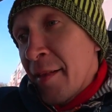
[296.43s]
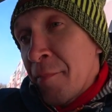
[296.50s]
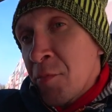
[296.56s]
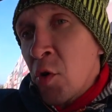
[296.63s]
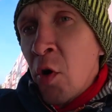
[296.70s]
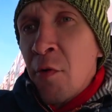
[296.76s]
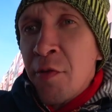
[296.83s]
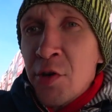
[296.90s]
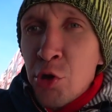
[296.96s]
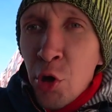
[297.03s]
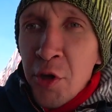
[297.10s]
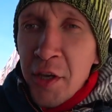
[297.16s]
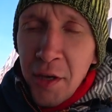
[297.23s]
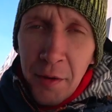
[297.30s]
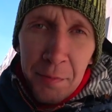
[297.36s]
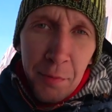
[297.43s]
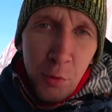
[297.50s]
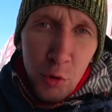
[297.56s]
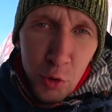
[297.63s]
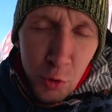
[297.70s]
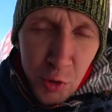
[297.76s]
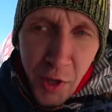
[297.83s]
Но в итоге
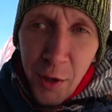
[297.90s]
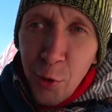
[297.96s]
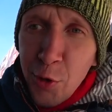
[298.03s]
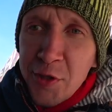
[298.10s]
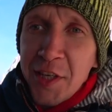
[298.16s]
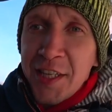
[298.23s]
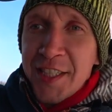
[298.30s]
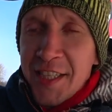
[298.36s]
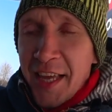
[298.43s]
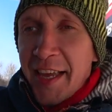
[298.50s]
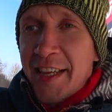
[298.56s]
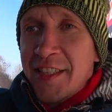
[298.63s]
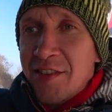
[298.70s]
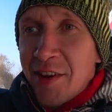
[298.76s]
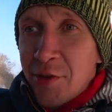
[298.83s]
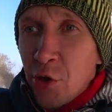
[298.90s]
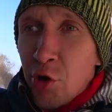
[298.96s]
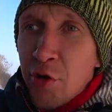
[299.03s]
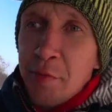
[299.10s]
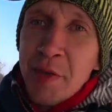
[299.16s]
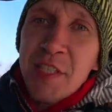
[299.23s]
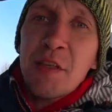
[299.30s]
удалось отстоять
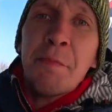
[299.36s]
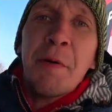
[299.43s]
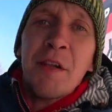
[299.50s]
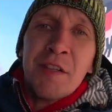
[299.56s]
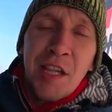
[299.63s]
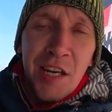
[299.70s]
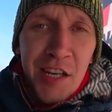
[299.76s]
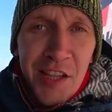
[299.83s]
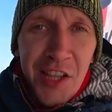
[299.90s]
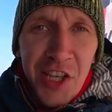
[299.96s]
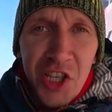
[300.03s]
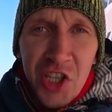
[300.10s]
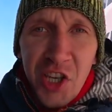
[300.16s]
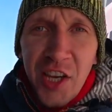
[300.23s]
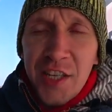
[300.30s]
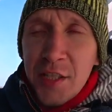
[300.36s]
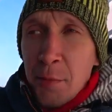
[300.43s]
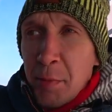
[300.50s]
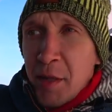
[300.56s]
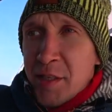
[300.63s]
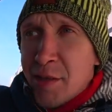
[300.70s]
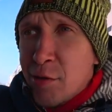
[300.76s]
свое, и вместо полторы тысячи я
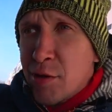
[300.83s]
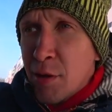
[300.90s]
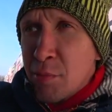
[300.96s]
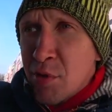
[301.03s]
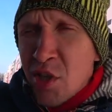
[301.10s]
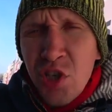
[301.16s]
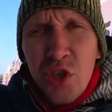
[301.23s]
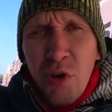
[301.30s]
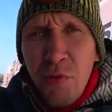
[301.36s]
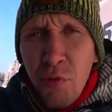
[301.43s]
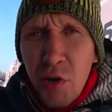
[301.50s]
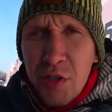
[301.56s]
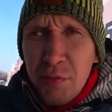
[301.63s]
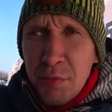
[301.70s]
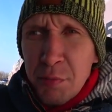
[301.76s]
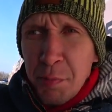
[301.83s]
заплатил там 1080